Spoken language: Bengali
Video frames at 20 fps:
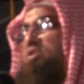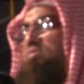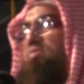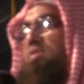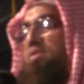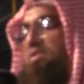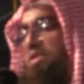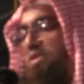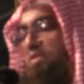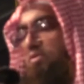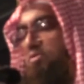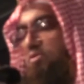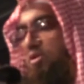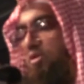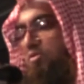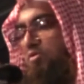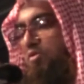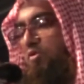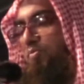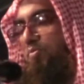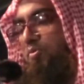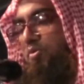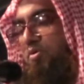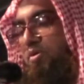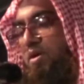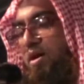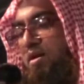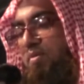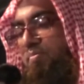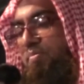সমাজে যত
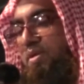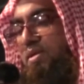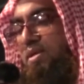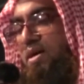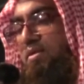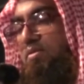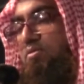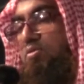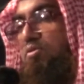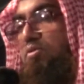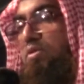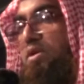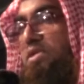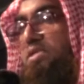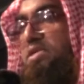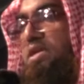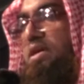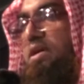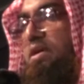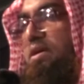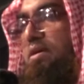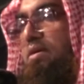প্রকার বেদাত ঢুকেছে